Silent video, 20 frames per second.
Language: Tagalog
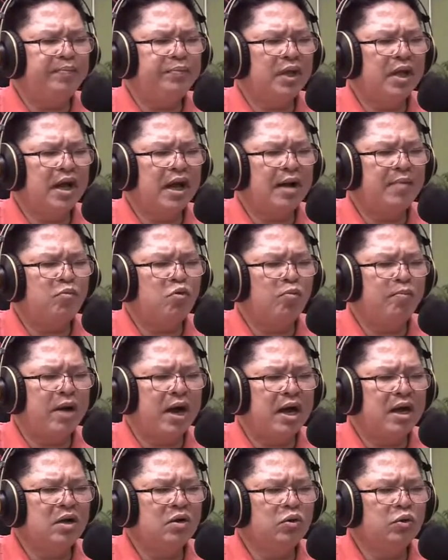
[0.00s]
nga amo
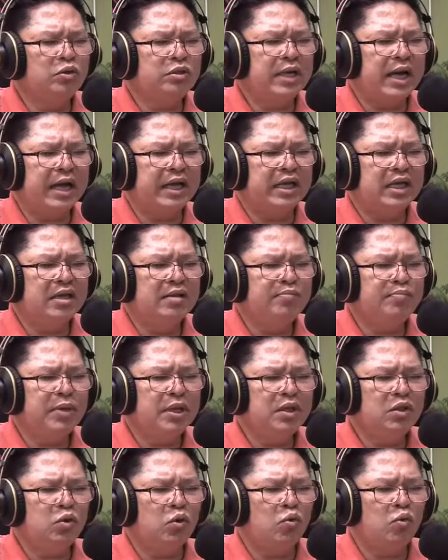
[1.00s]
maangkon ang
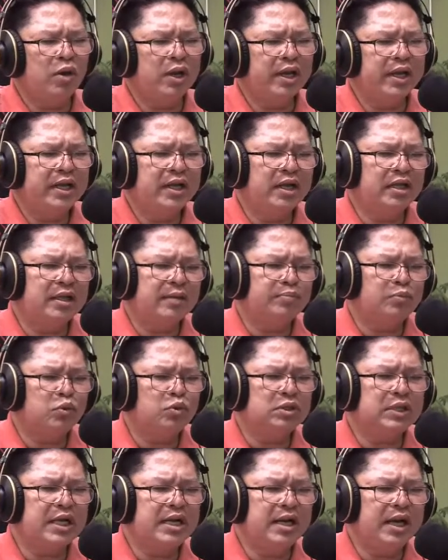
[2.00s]
hingpit ug walay
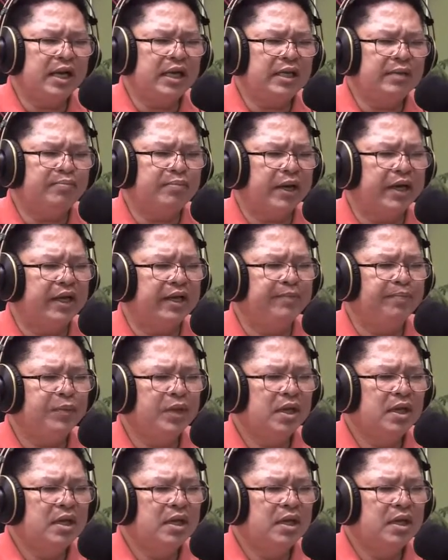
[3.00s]
katapusang kalipay